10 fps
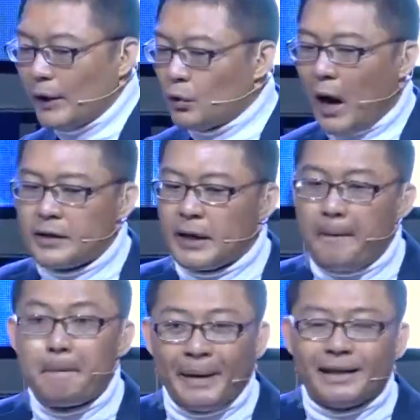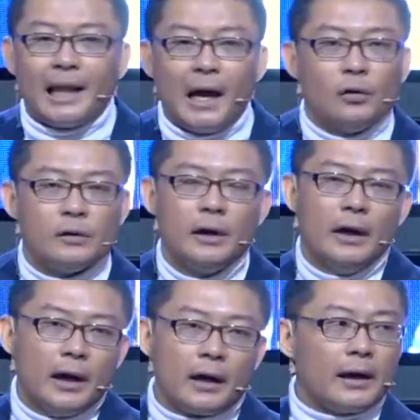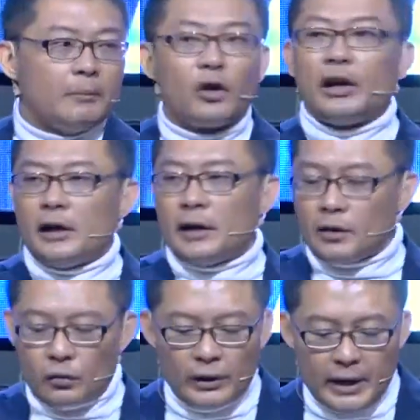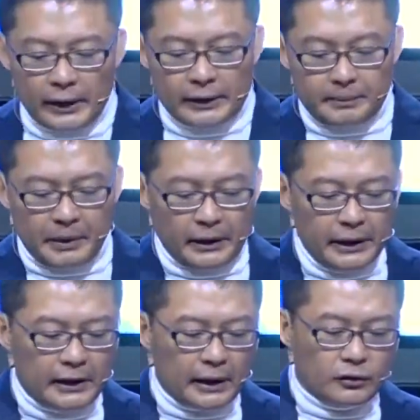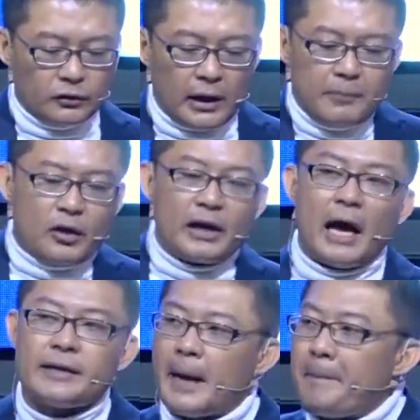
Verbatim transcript: itu hanya empat tahun, karena mungkin ada yang kuliah di tempat ini dan saudara mungkin hanya